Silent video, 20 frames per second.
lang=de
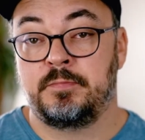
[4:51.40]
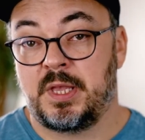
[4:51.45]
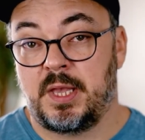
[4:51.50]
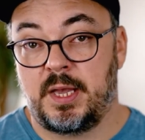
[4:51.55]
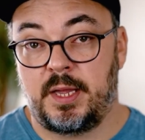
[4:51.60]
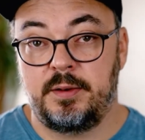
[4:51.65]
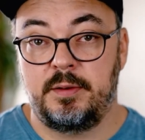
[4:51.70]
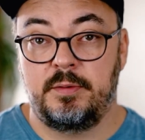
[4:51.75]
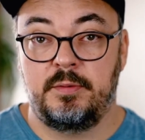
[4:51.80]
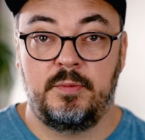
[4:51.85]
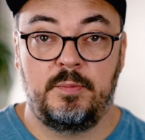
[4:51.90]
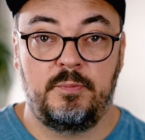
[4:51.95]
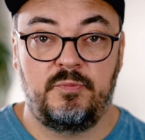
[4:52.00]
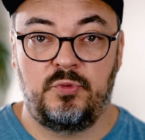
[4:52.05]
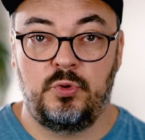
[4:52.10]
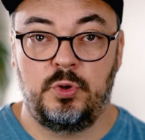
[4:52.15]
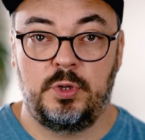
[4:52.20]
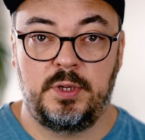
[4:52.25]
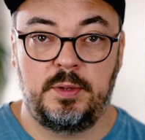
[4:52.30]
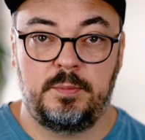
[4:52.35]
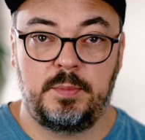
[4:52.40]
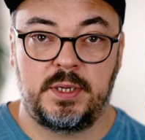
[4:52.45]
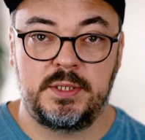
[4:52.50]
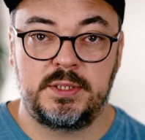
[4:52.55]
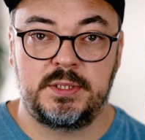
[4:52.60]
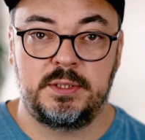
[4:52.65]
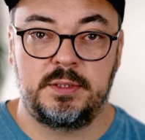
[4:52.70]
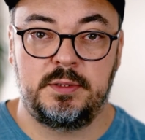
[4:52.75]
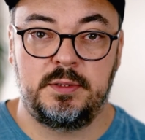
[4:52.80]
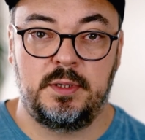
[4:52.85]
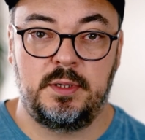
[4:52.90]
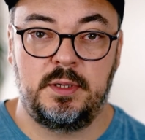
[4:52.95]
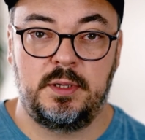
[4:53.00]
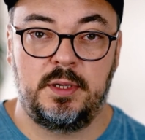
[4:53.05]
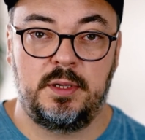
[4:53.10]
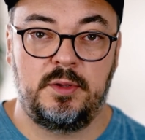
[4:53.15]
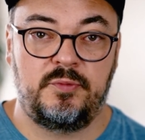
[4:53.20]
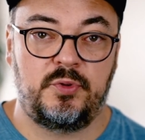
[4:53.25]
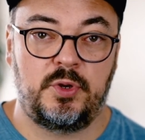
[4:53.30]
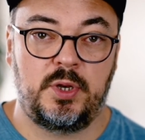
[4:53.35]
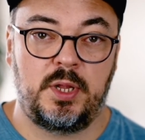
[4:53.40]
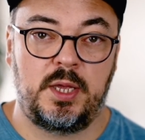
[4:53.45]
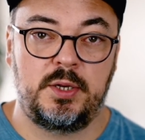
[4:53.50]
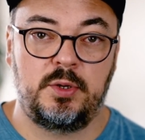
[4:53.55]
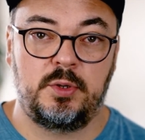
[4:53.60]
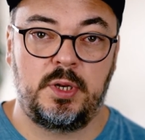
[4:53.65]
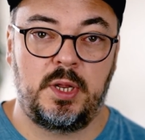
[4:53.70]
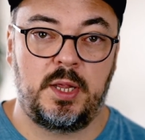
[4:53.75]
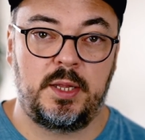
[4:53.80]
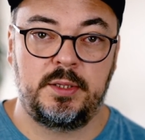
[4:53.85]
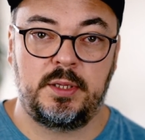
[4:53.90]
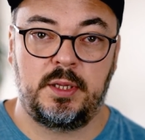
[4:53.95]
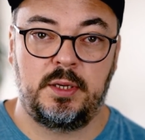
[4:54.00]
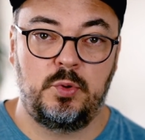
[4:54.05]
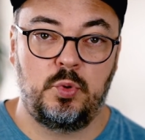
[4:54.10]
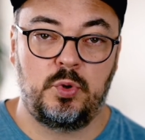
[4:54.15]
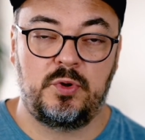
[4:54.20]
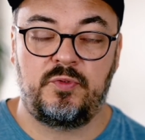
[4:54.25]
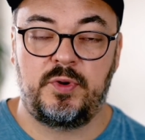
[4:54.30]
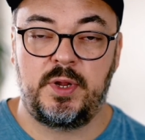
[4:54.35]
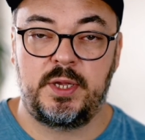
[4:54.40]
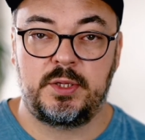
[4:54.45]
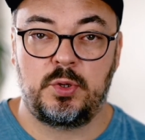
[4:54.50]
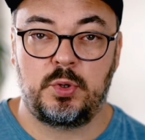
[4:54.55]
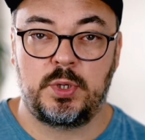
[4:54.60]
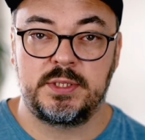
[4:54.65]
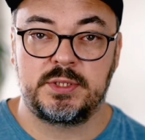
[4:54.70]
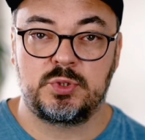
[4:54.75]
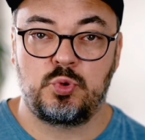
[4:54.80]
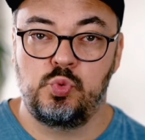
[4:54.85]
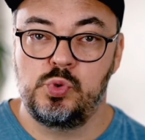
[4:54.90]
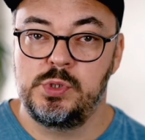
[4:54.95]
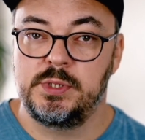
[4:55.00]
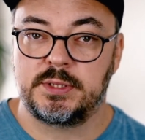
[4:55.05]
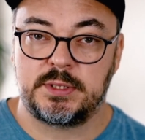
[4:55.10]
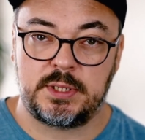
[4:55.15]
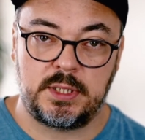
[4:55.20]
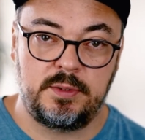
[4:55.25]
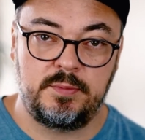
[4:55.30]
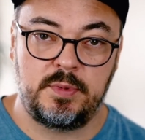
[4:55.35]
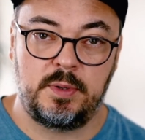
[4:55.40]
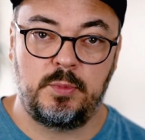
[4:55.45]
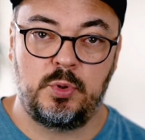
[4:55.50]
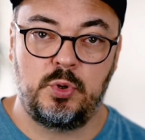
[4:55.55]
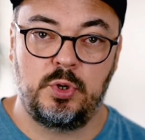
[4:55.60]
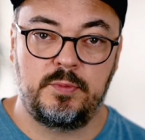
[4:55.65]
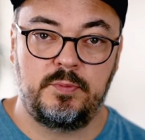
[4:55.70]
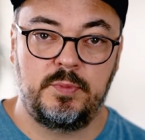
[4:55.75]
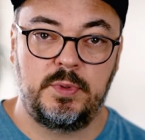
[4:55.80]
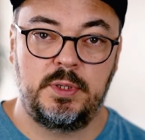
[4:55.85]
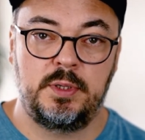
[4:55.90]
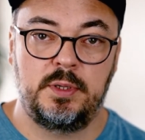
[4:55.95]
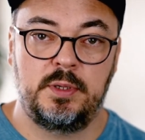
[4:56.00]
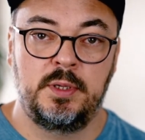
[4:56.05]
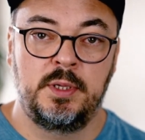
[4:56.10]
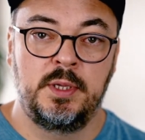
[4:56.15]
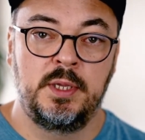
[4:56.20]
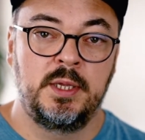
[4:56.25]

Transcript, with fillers: kann für den manchen, äh, für den einen oder anderen Look vielleicht auch ganz cool sein, wenn man irgendwie